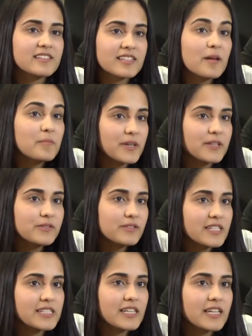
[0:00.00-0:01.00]

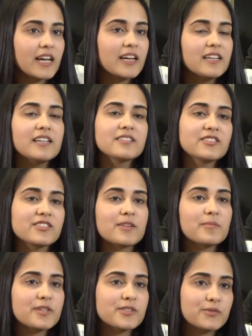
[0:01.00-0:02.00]
sabendo desenhar. A
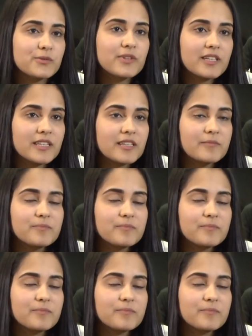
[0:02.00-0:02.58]
gente aprende tudo aqui.